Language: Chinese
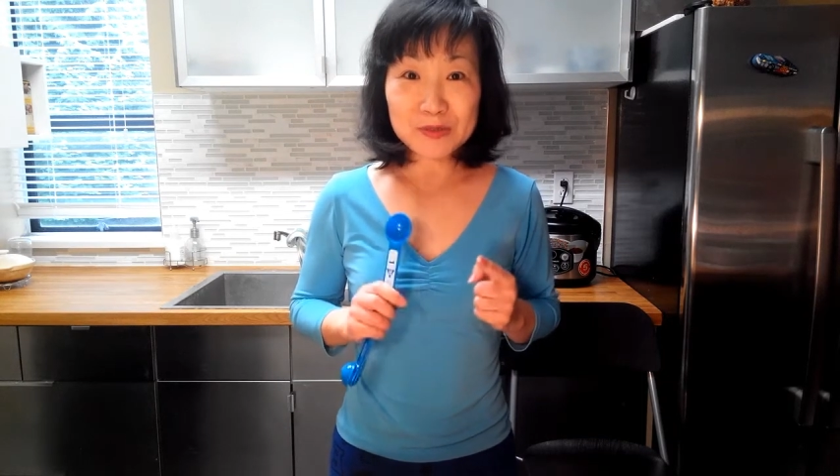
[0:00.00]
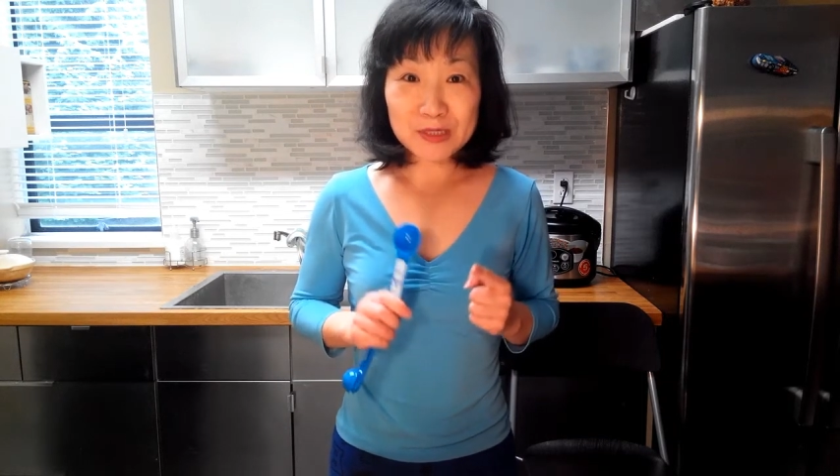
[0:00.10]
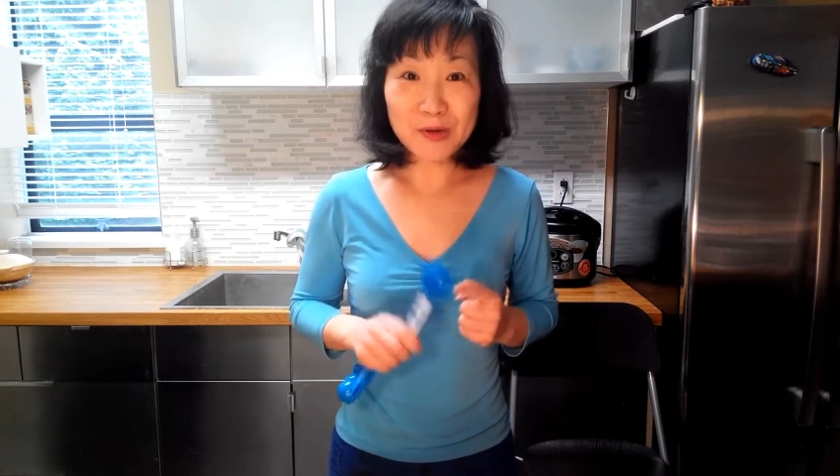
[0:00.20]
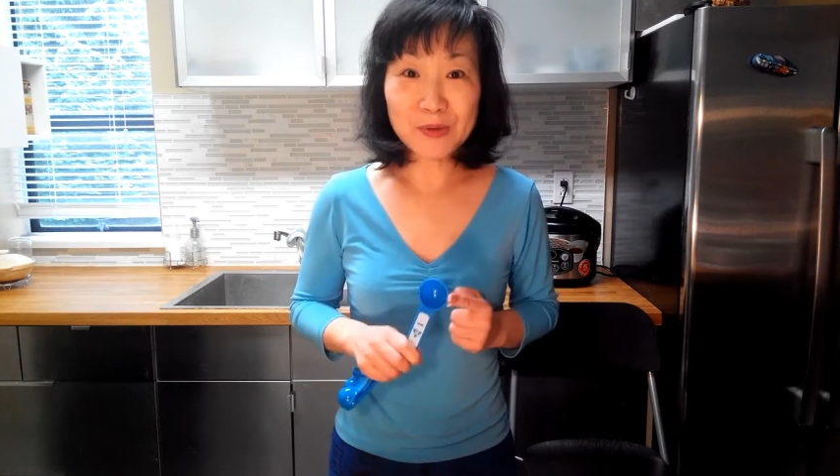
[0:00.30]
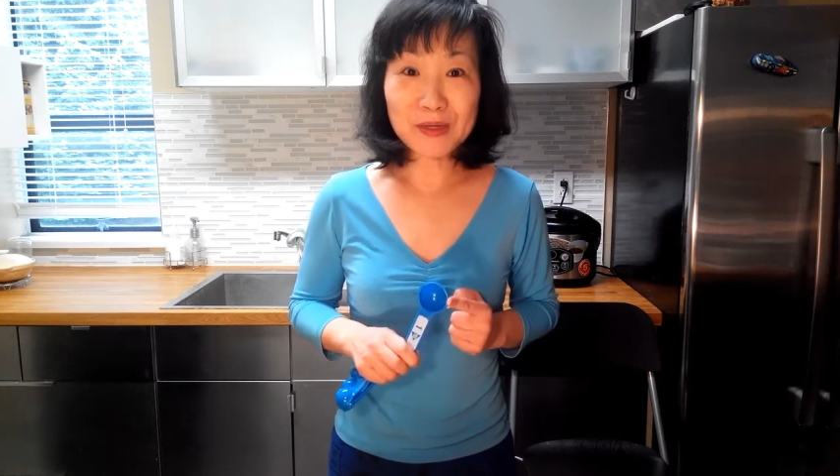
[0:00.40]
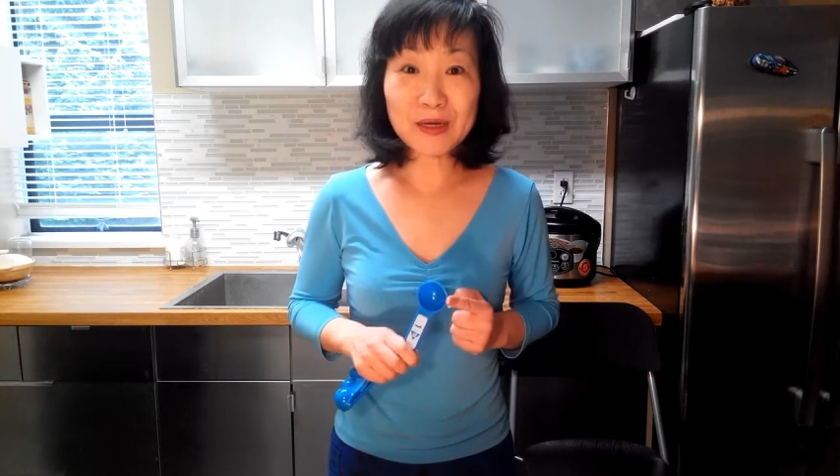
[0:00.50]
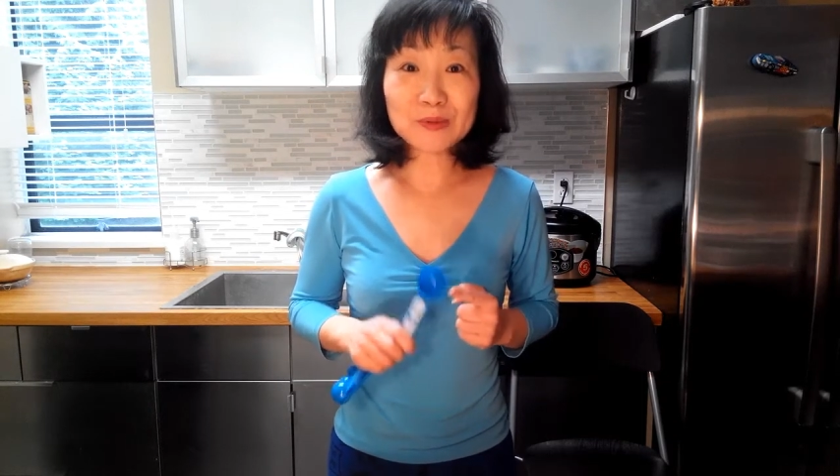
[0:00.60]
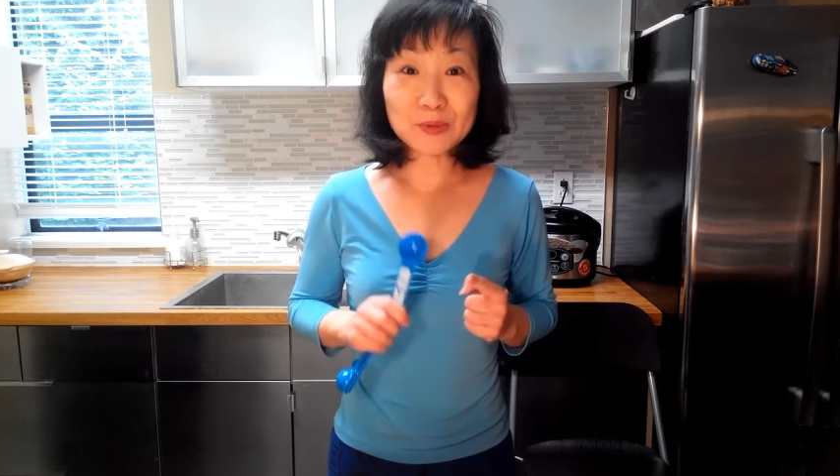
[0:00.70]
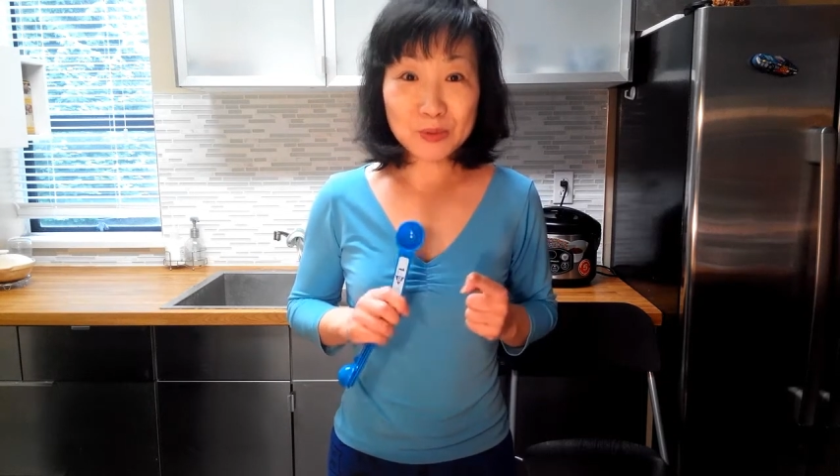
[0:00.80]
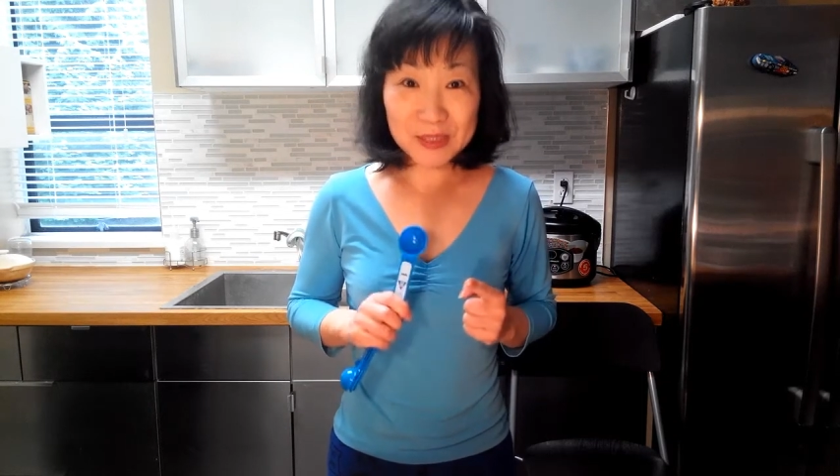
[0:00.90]
稍微要
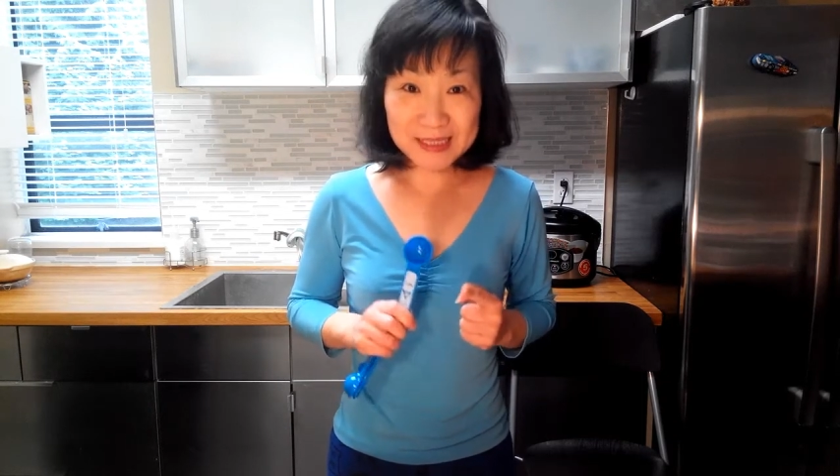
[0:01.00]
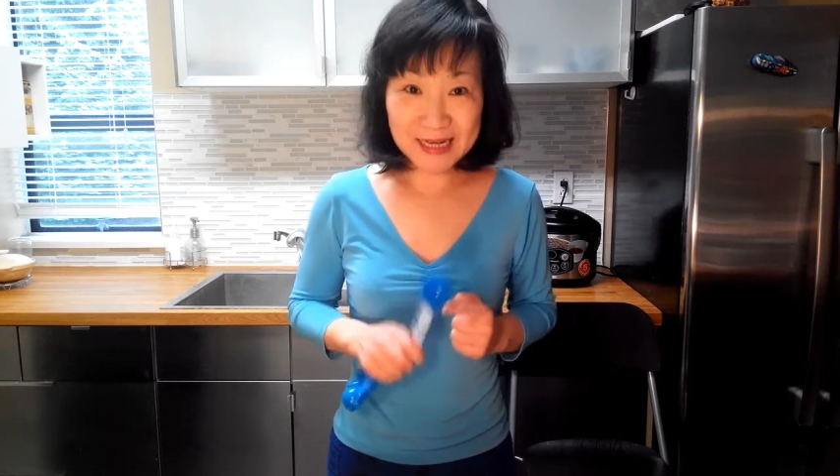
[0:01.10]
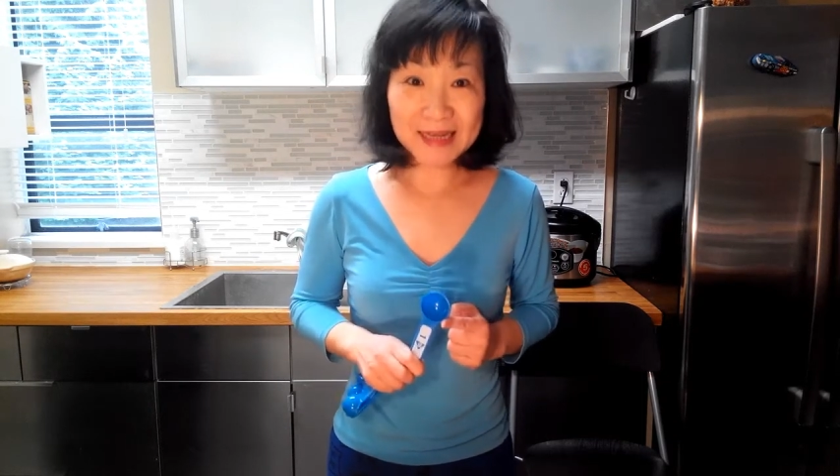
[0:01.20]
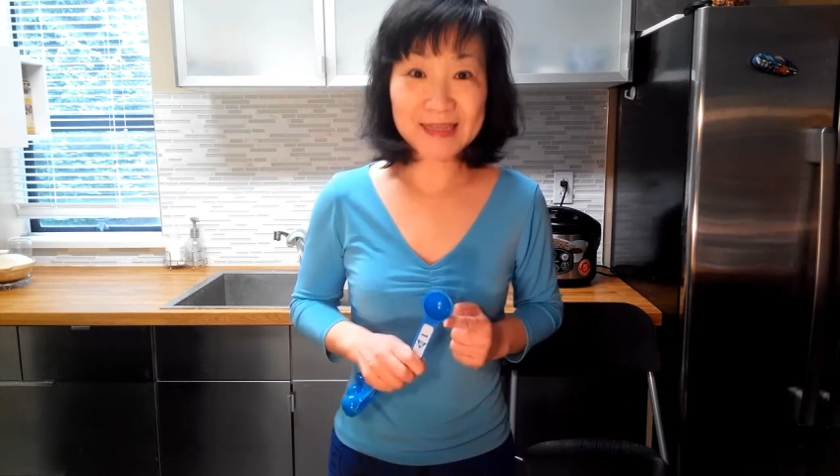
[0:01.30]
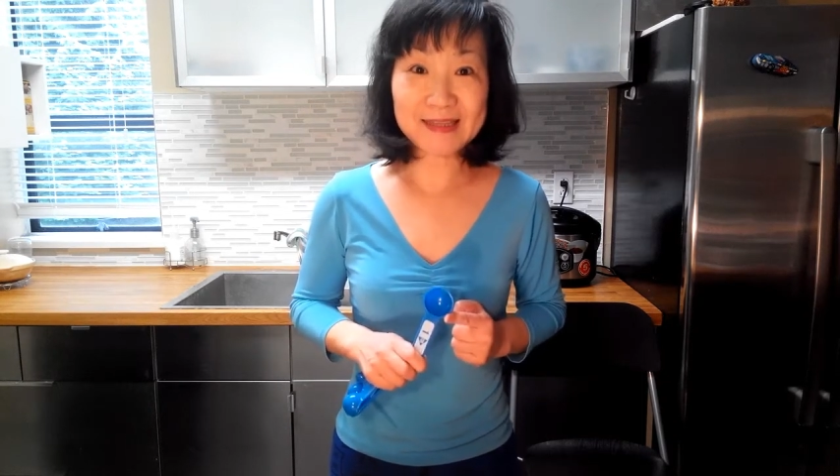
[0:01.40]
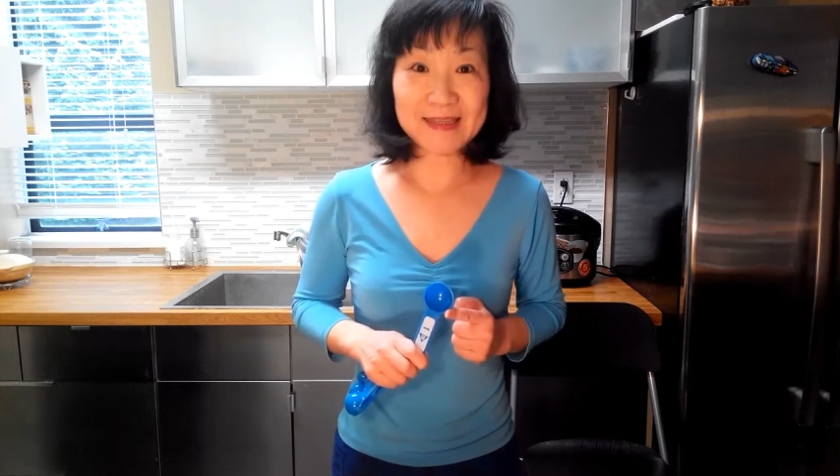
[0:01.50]
多加一